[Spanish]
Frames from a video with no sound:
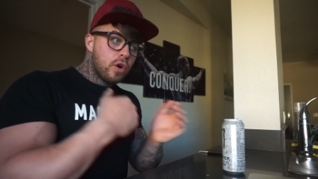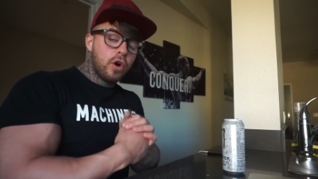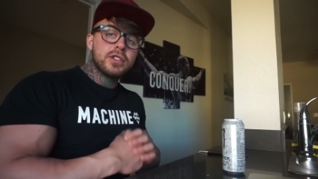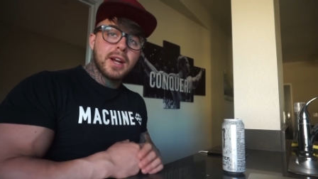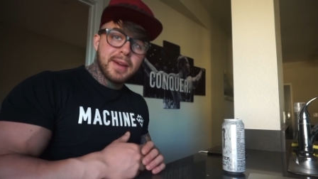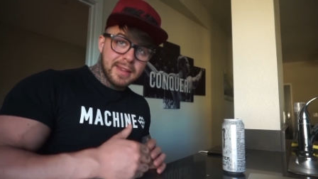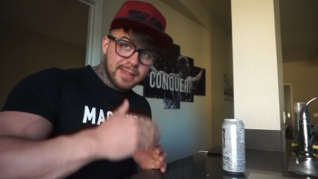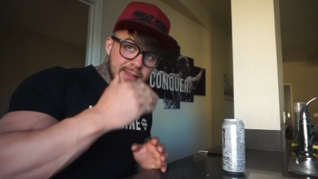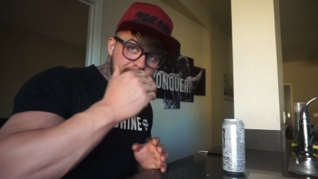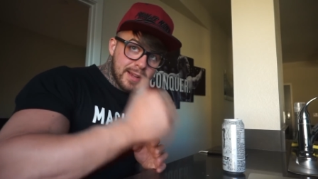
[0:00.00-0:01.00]
otra
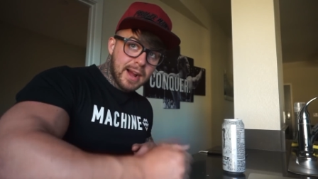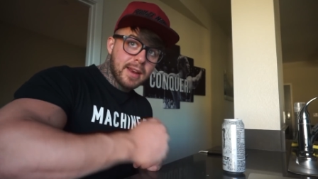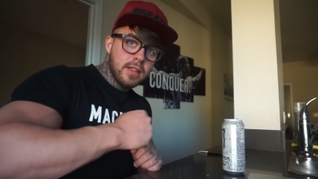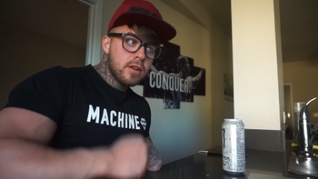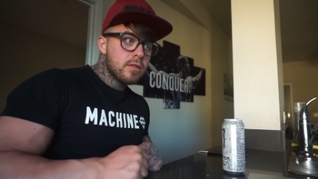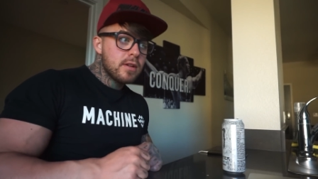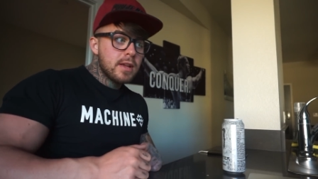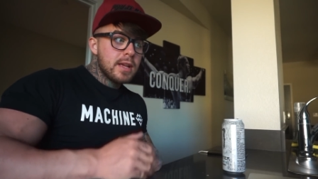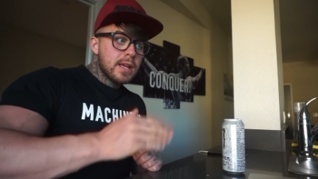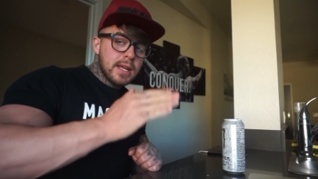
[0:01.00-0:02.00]
vez, cardio
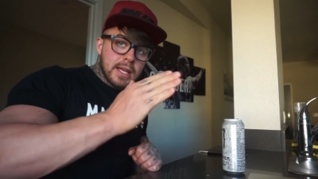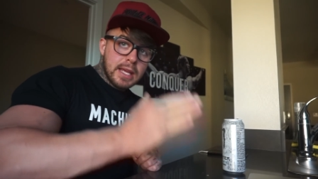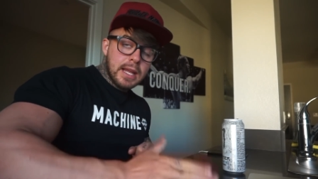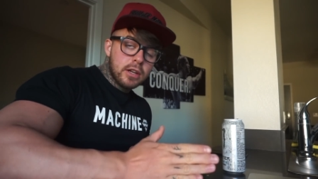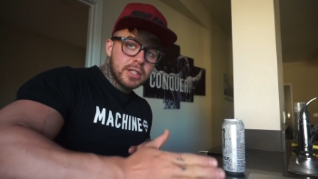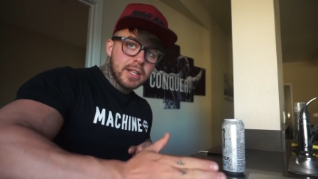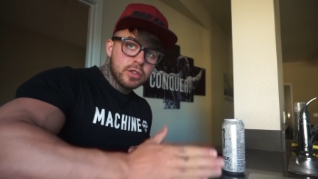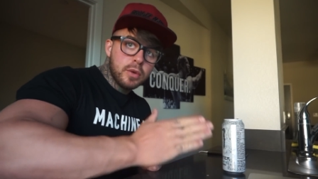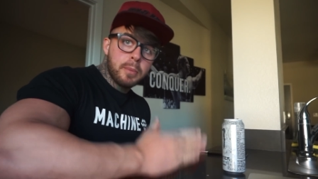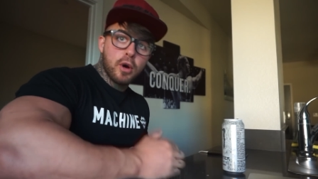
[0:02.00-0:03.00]
y los
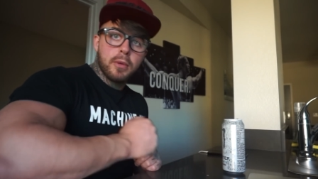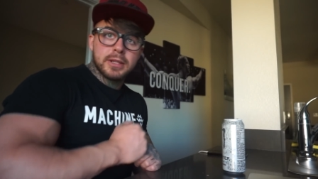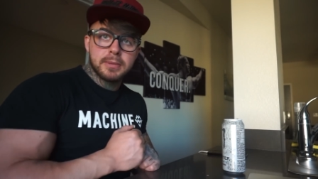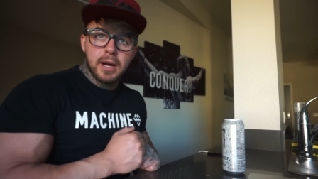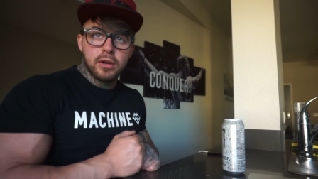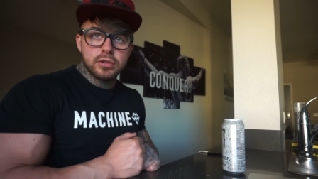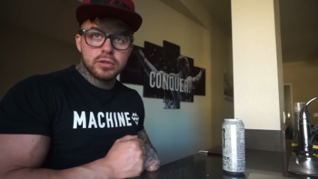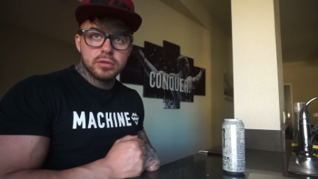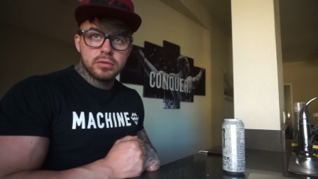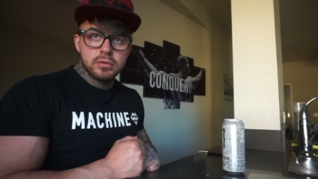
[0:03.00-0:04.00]
hidratos un poco más bajos.
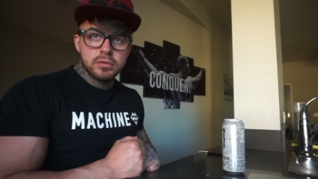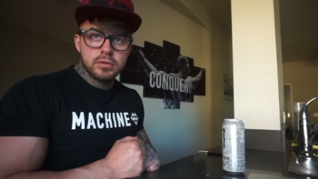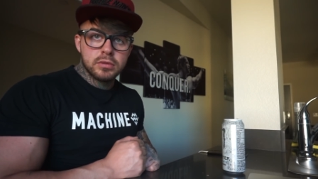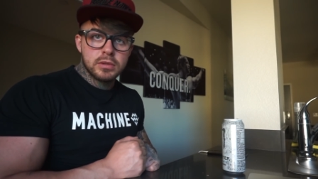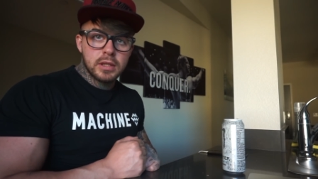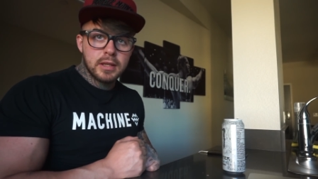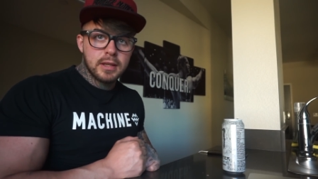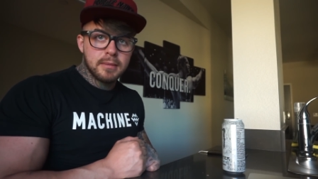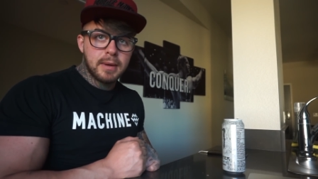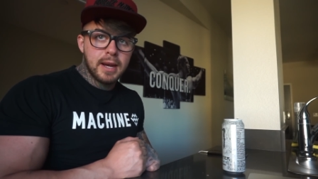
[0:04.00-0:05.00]

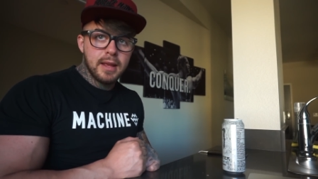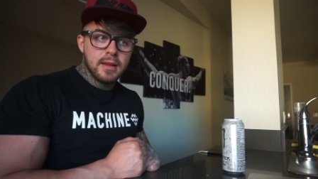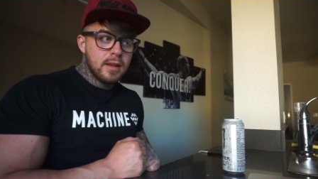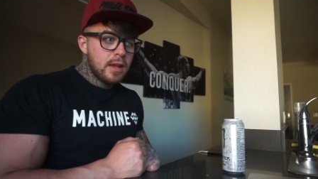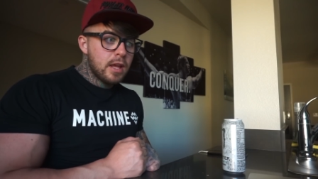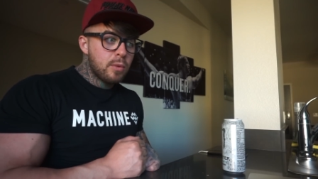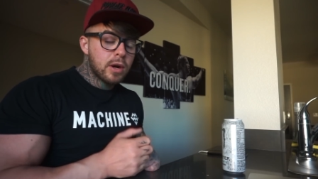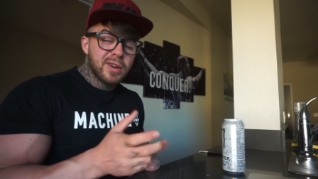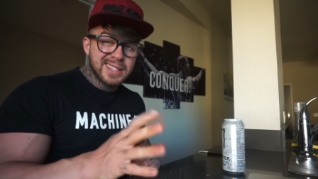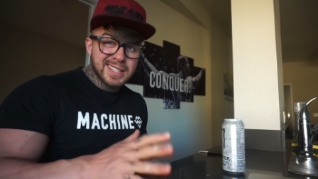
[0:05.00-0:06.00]
¿Vale?
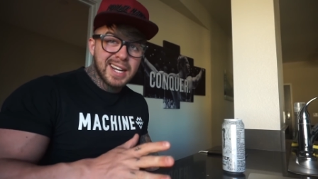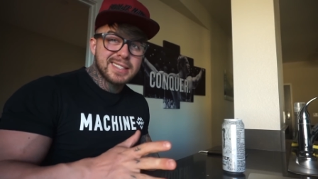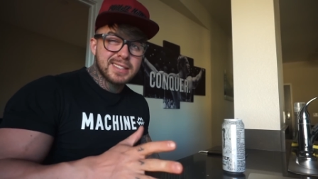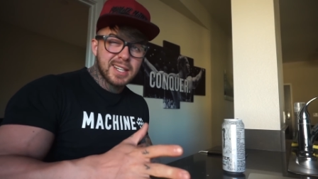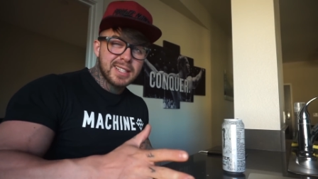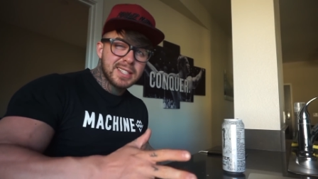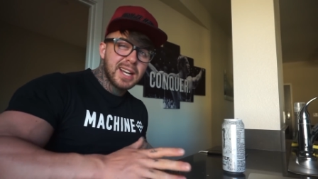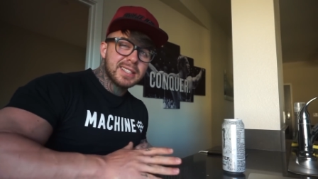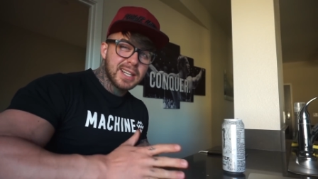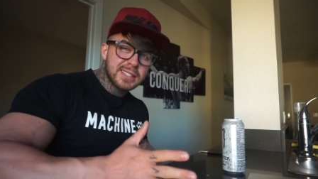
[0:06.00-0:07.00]
Igual con las grasas,
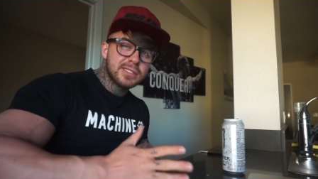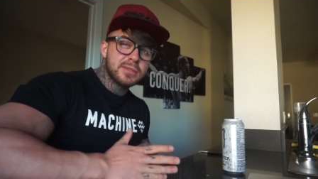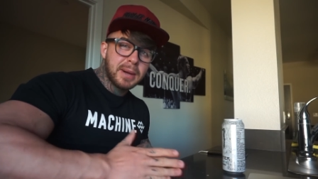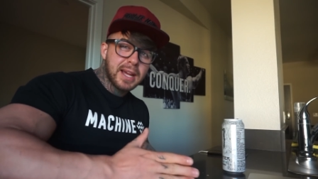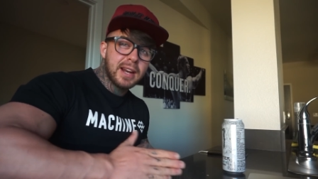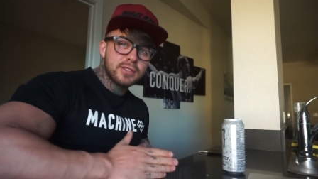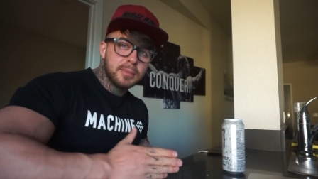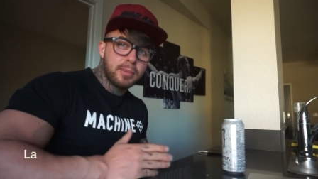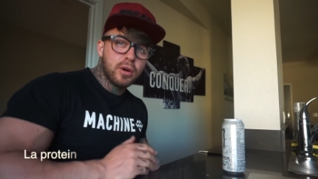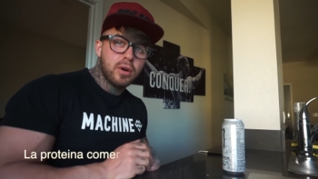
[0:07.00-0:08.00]
las grasas bajarlas
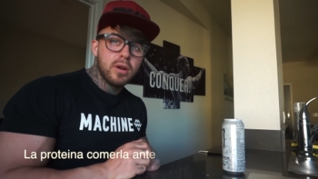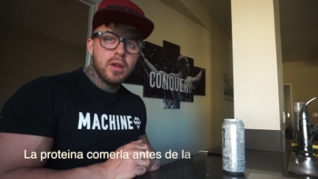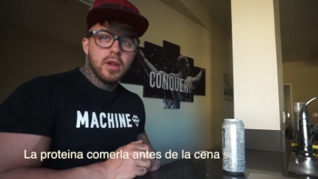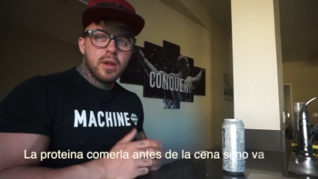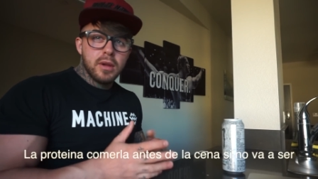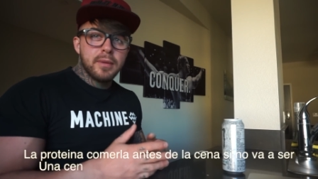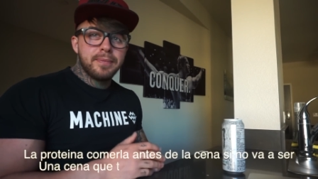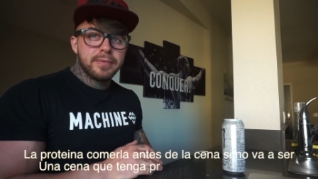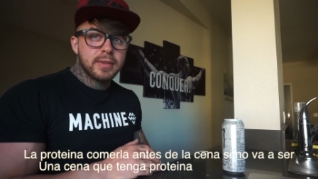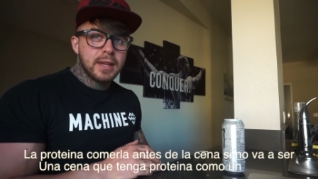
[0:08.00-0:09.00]
un poco
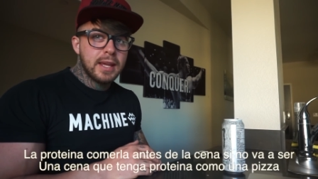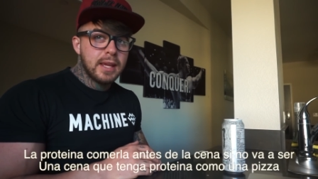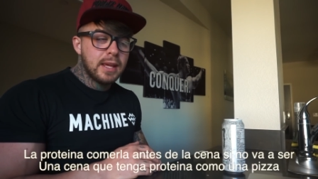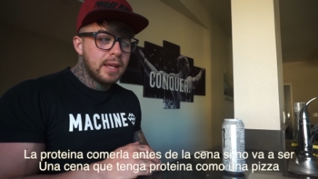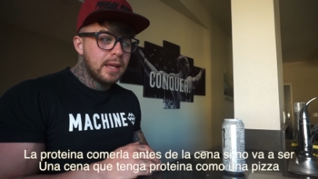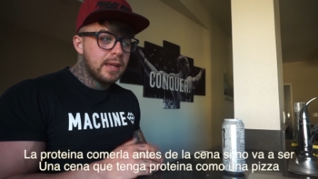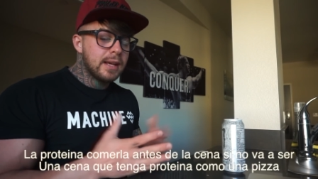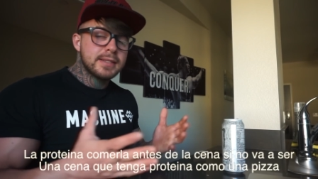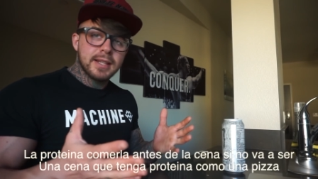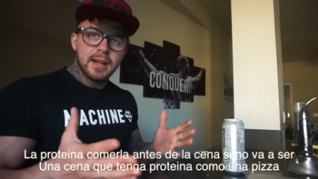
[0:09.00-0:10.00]
y,
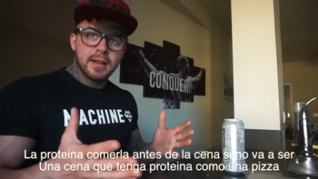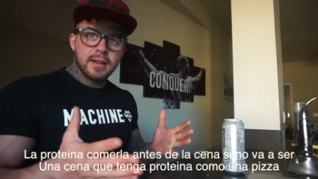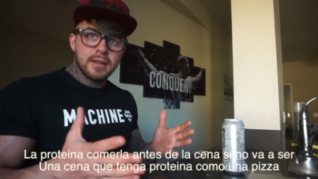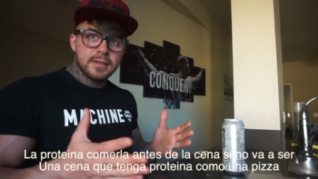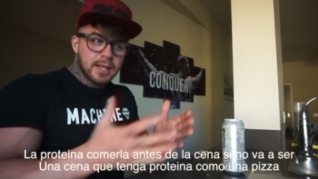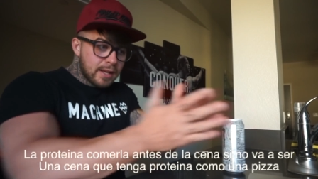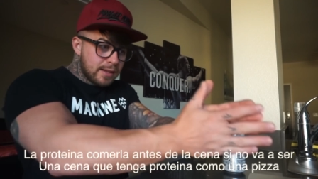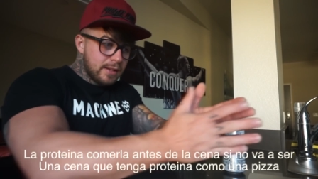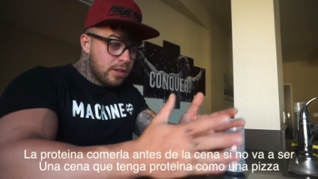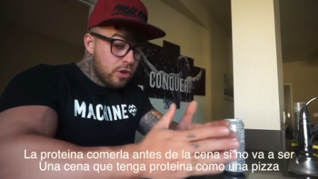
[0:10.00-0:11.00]
ya está. O sea,
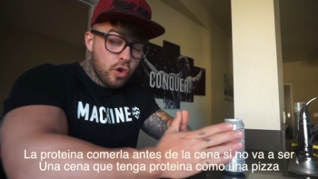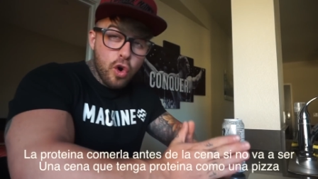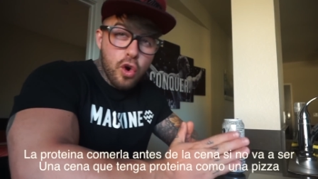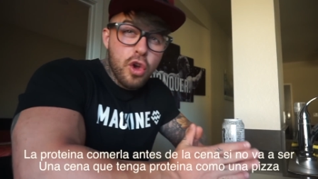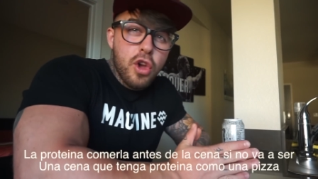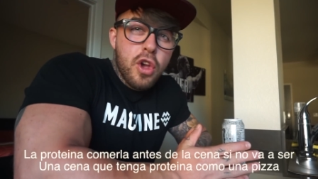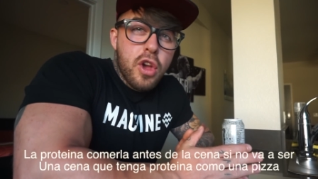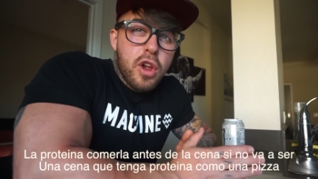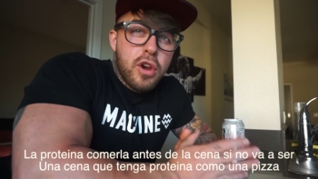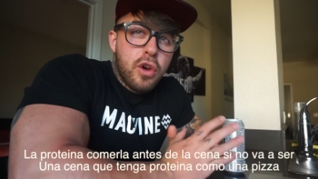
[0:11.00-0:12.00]
y, no,
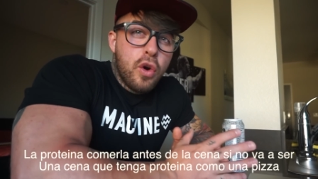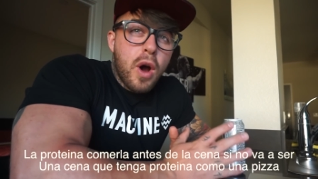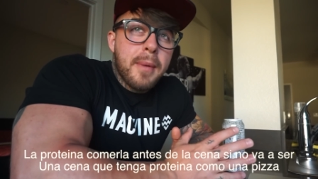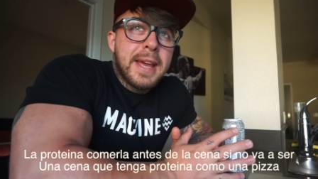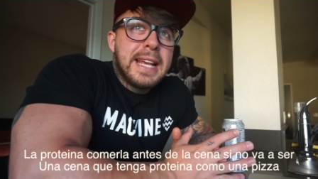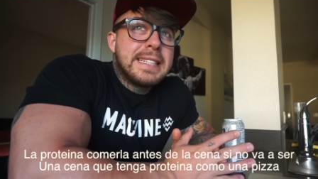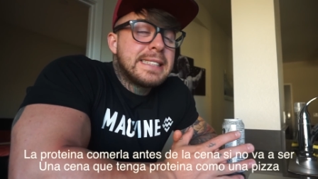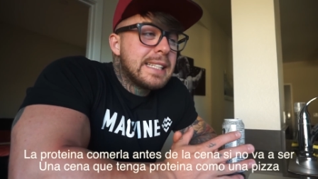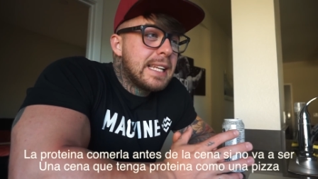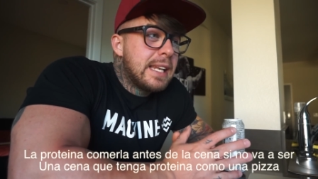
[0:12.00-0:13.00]
no
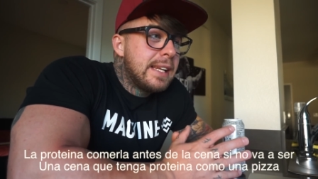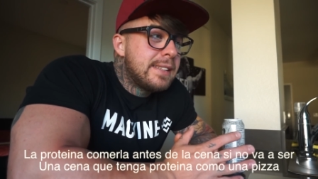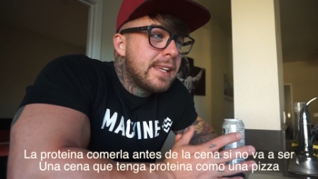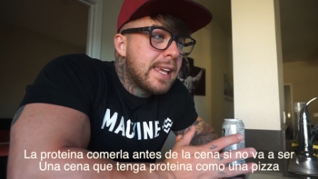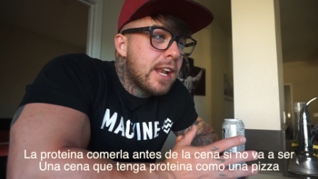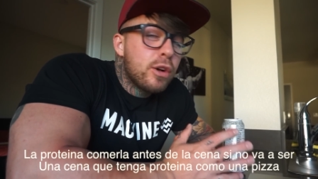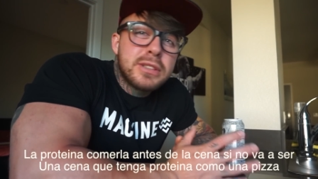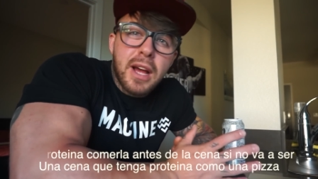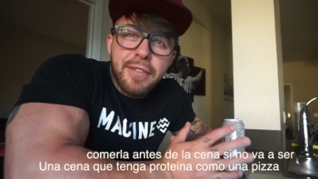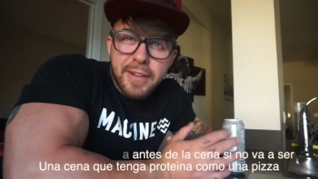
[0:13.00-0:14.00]
habéis, ni siquiera
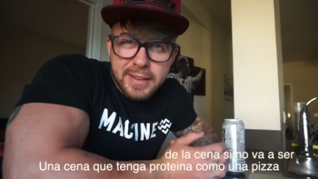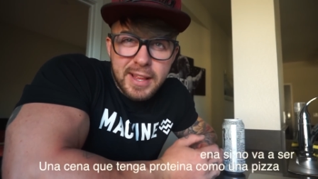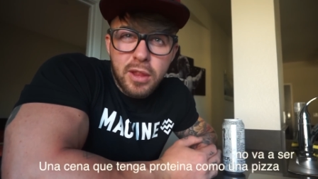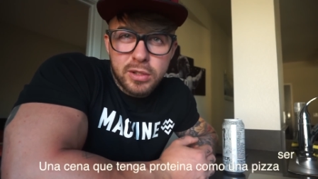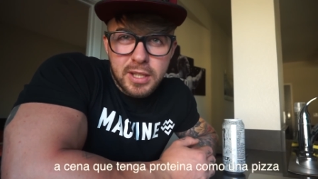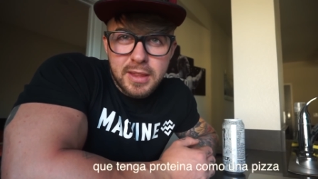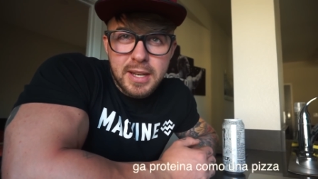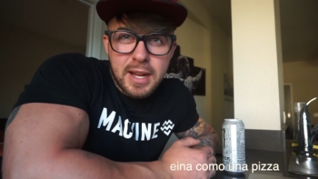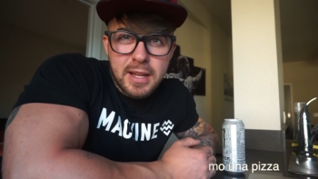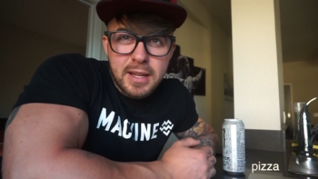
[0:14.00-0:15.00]
os ha afectado esa
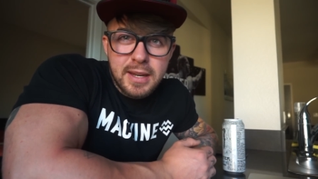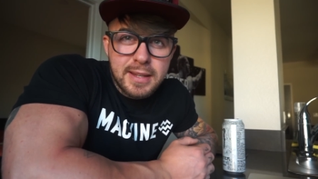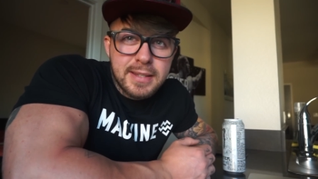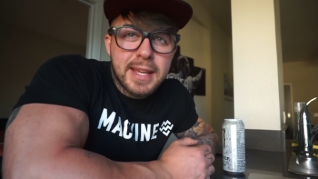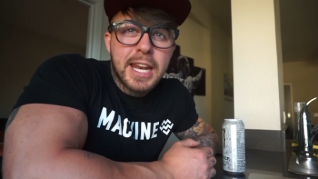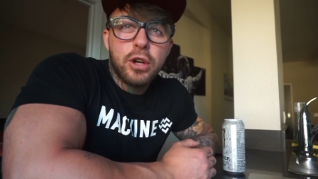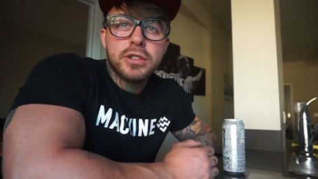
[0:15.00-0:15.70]
cena. Ni siquiera